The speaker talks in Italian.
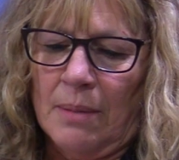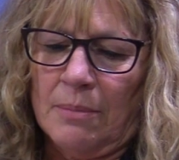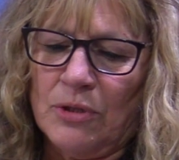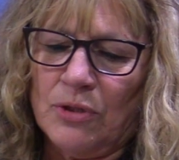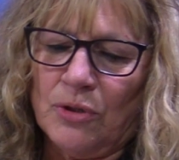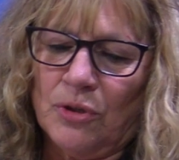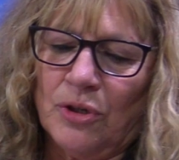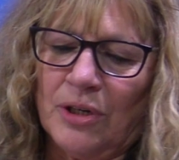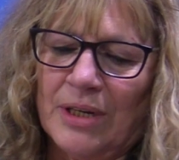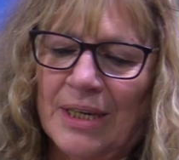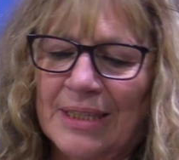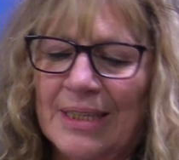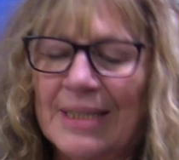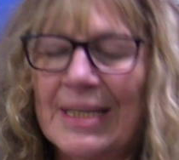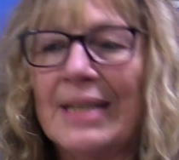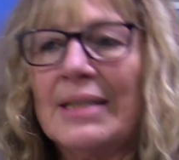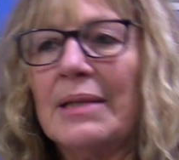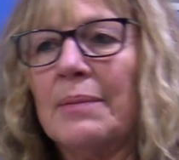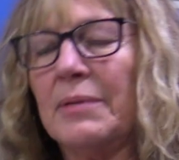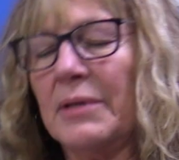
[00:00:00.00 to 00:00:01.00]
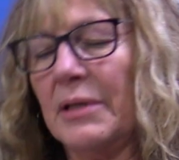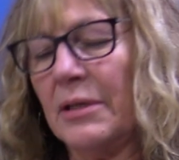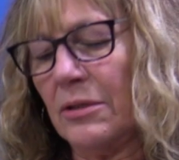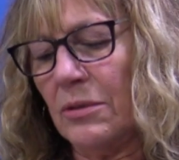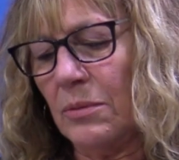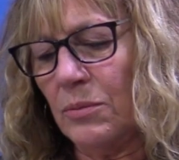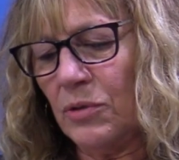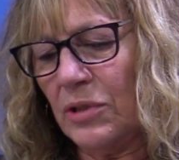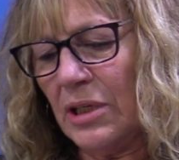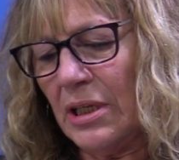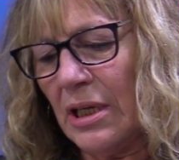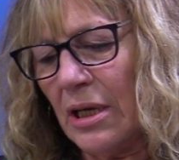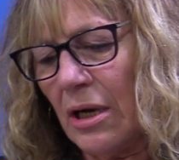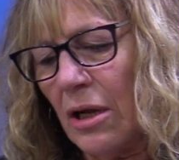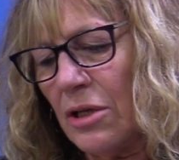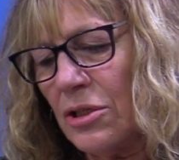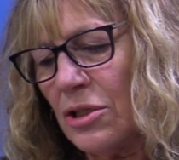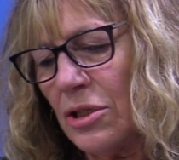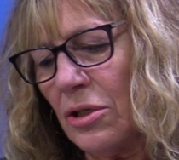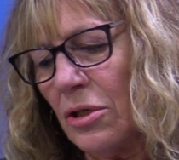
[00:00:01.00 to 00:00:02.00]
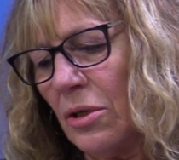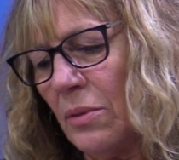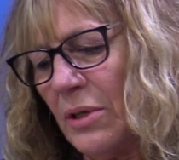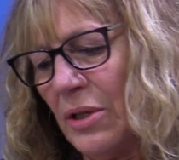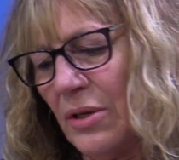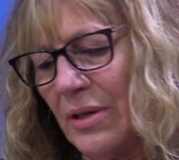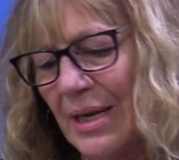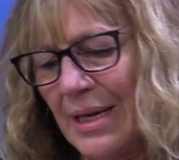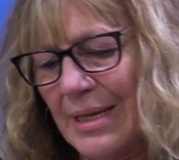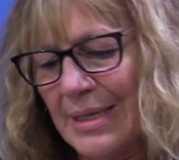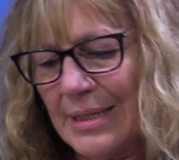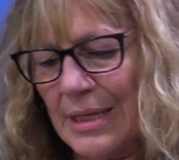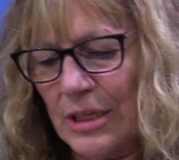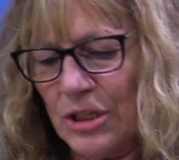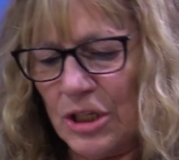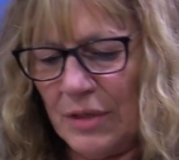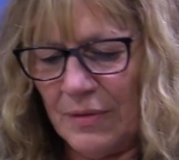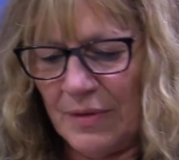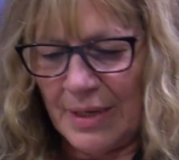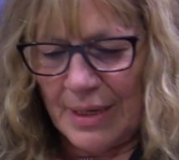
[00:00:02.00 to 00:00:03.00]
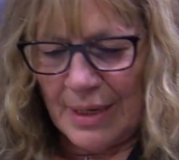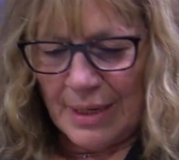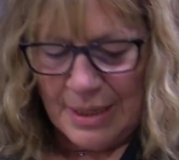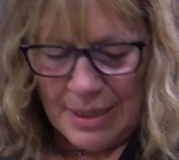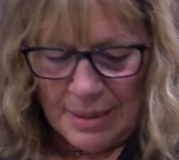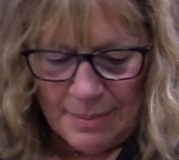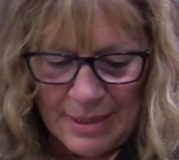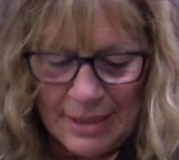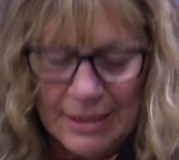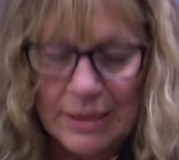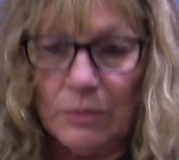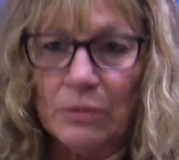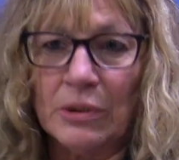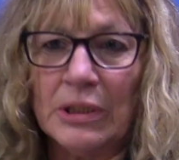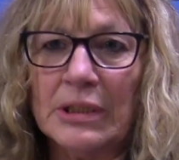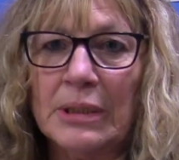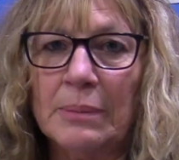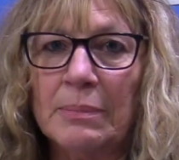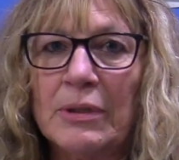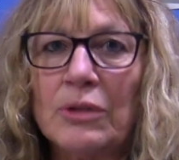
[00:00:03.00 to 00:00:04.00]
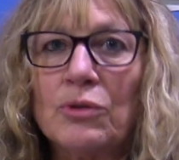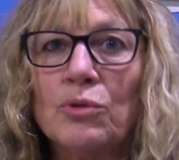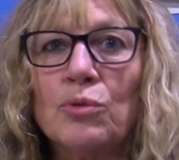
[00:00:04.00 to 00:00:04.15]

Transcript: Mi sono candidata per il comune di Rogeno e guido una lista civica chiamata Uniti per